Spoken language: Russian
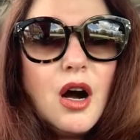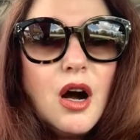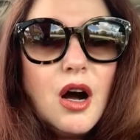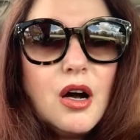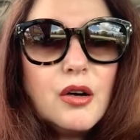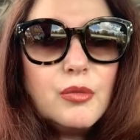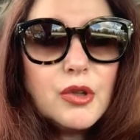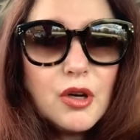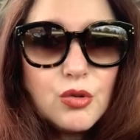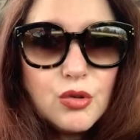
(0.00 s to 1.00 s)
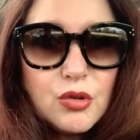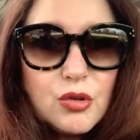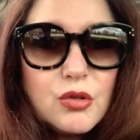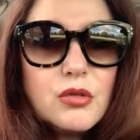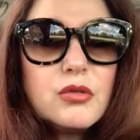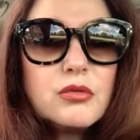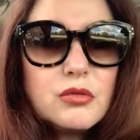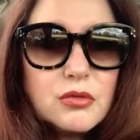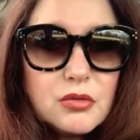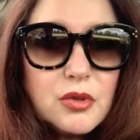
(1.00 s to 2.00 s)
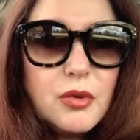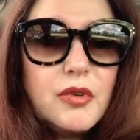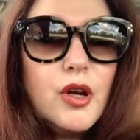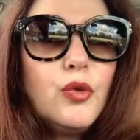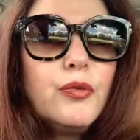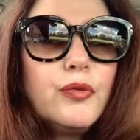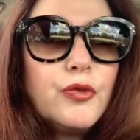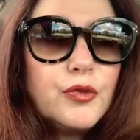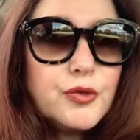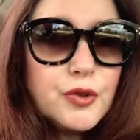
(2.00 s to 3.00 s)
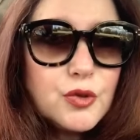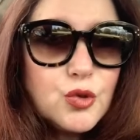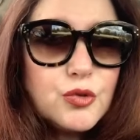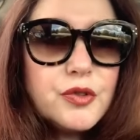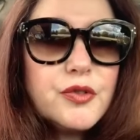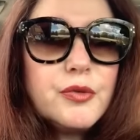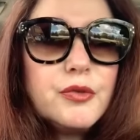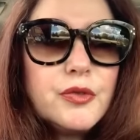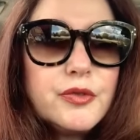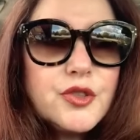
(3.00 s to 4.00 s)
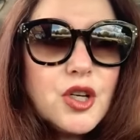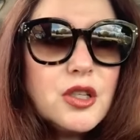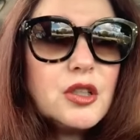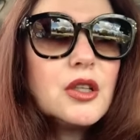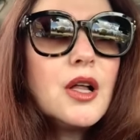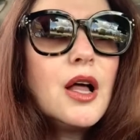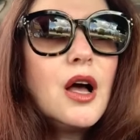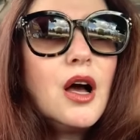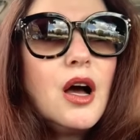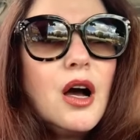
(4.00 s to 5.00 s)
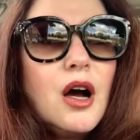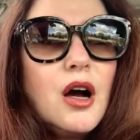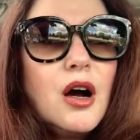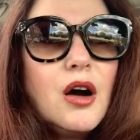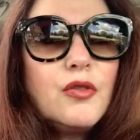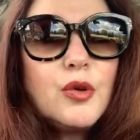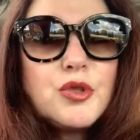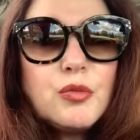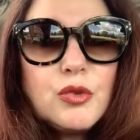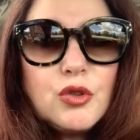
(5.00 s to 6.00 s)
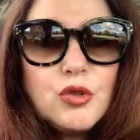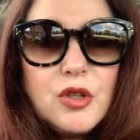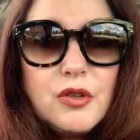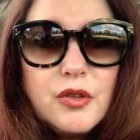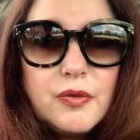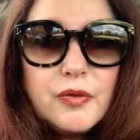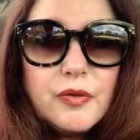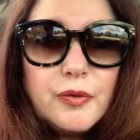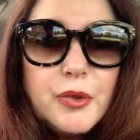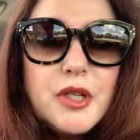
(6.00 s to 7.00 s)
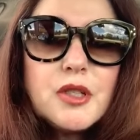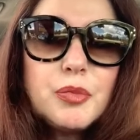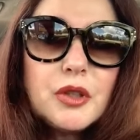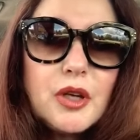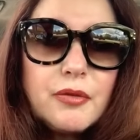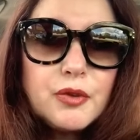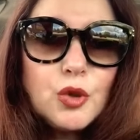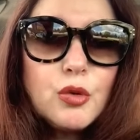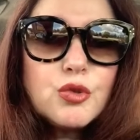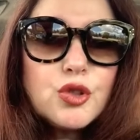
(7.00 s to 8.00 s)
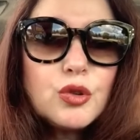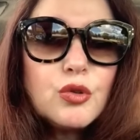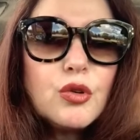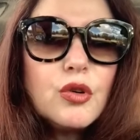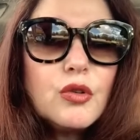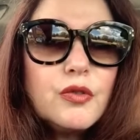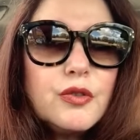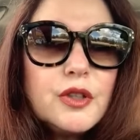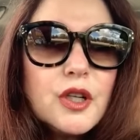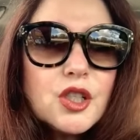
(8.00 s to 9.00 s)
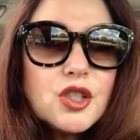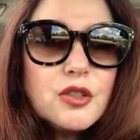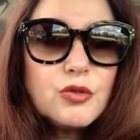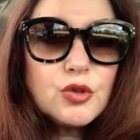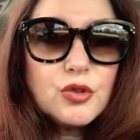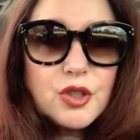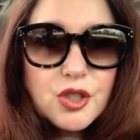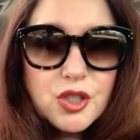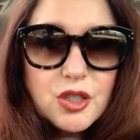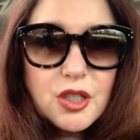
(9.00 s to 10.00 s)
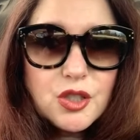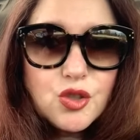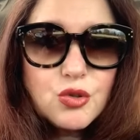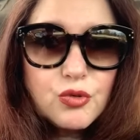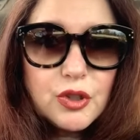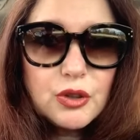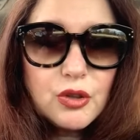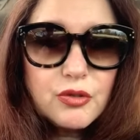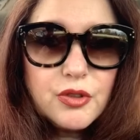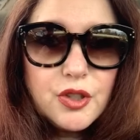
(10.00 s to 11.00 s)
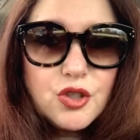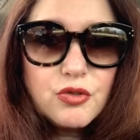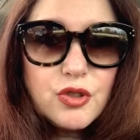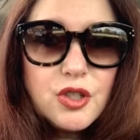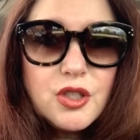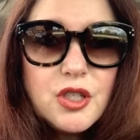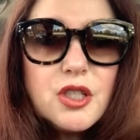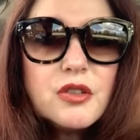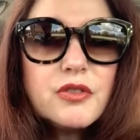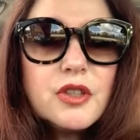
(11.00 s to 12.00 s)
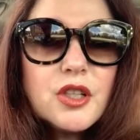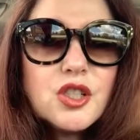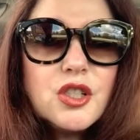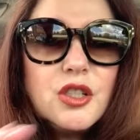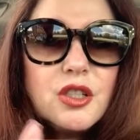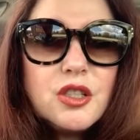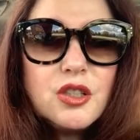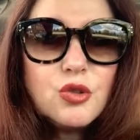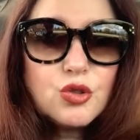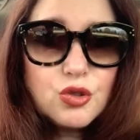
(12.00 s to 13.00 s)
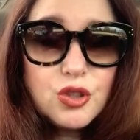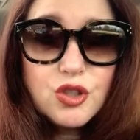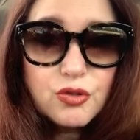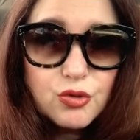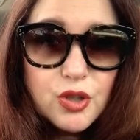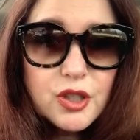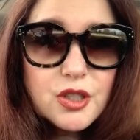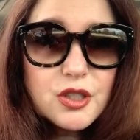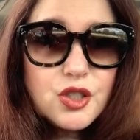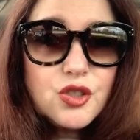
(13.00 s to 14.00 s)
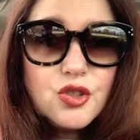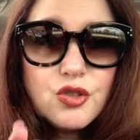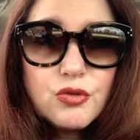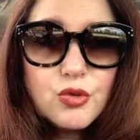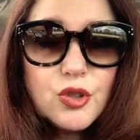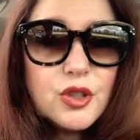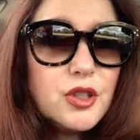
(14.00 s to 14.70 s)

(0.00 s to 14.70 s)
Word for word: А молоко добавляю в кофе, в чай нет. А, в общем, ну и принцип-то там в том, что вы должны вот эти 16 часов, которые вы ничего не едите, вы должны не есть то есть ничего, это значит ничего.